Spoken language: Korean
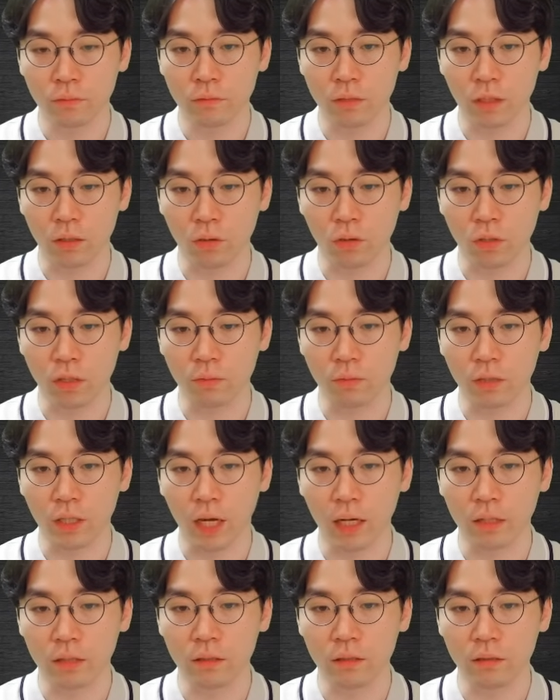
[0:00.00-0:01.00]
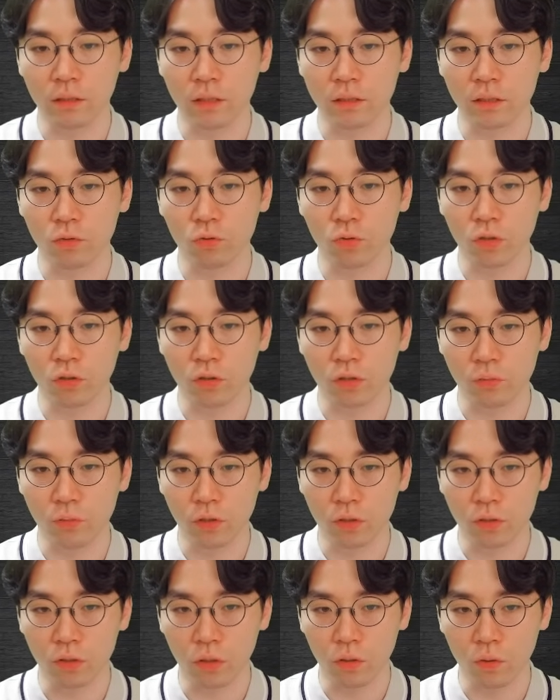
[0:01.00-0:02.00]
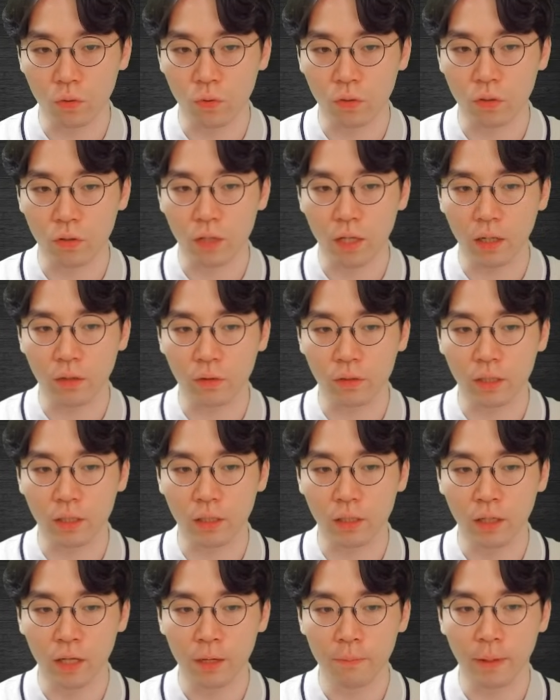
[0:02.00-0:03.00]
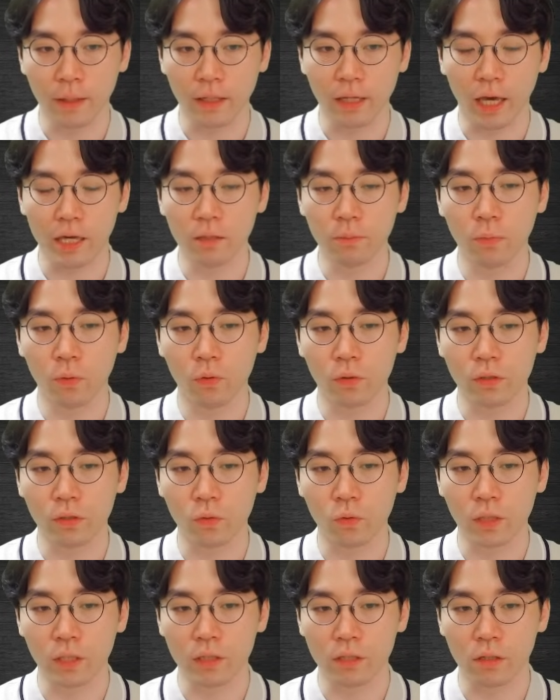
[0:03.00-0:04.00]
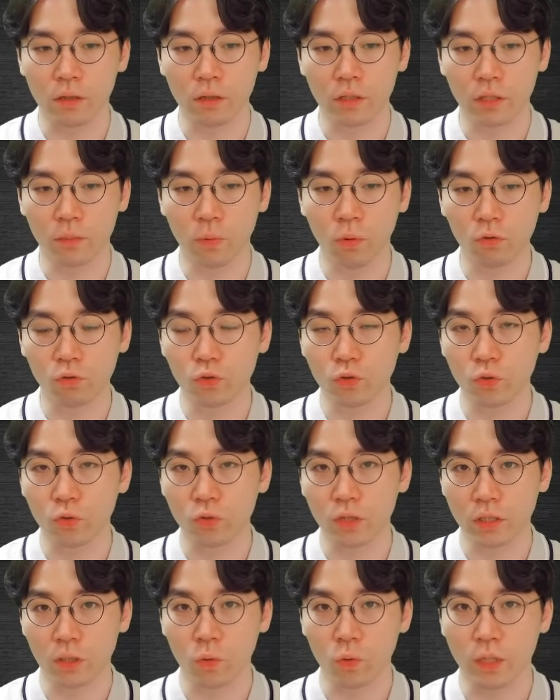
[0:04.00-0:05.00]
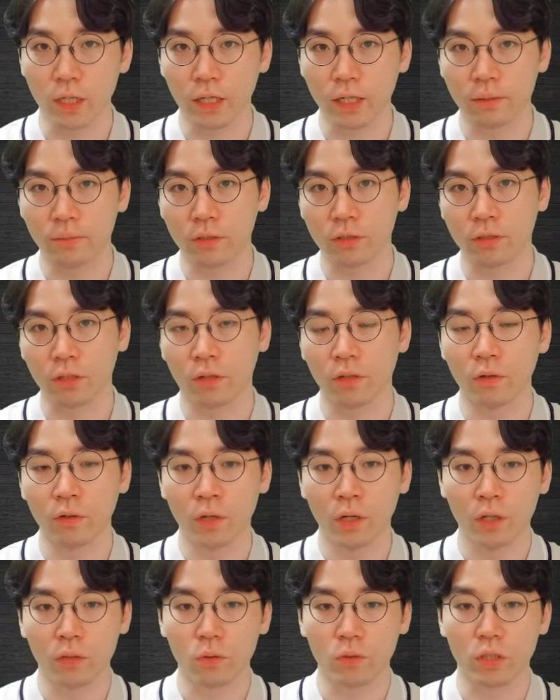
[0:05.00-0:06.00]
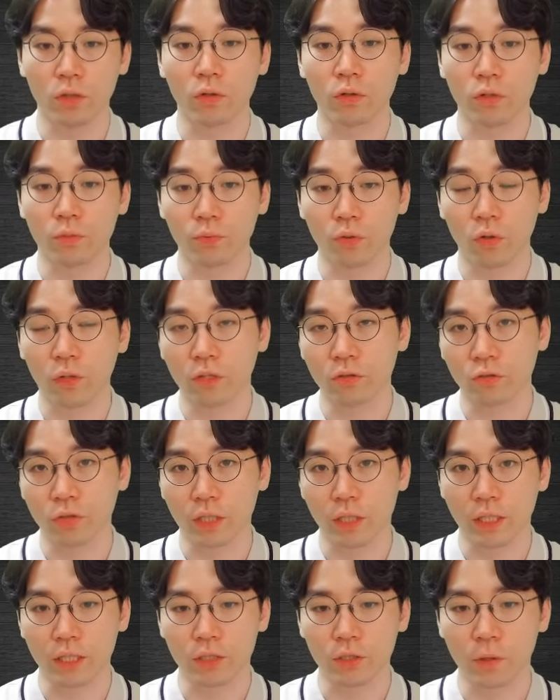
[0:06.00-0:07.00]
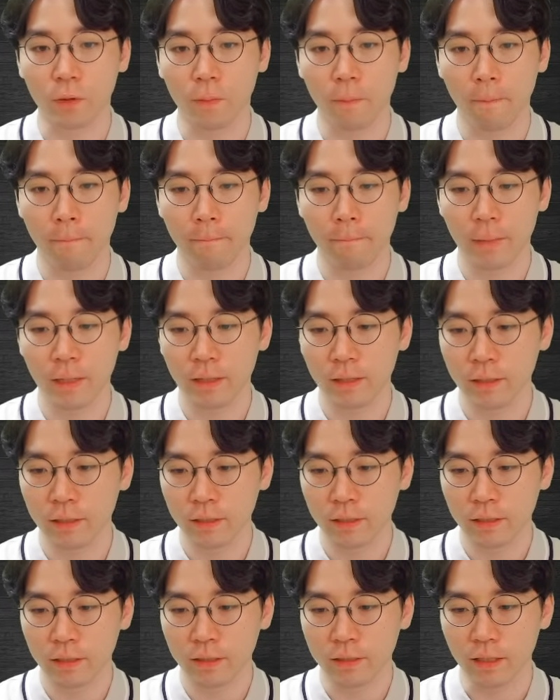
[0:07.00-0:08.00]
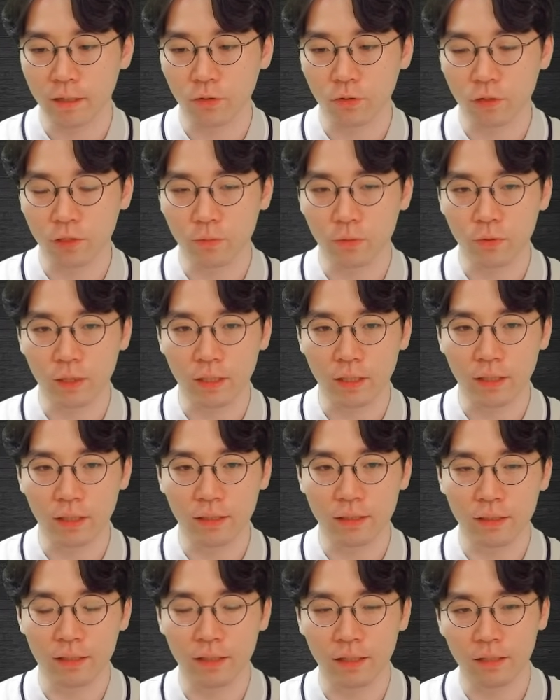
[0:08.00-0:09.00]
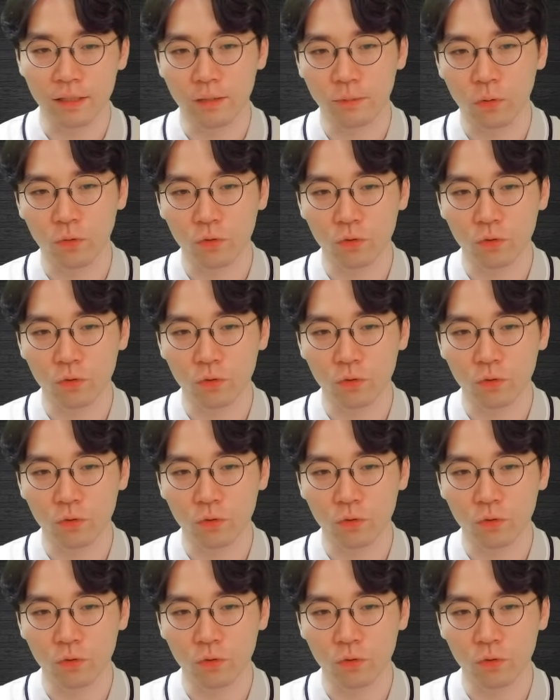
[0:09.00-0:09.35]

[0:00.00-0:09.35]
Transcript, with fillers: 자 이렇게 되면 나이트가 이제 뛰어들면서 공격을 하거나 백이 A4를 이용해서 이 폰 구조를 이제 공략하면서 또 이제 경기를 풀어갈 수가 있겠죠. 자 그러다 보니까 일단 이 폰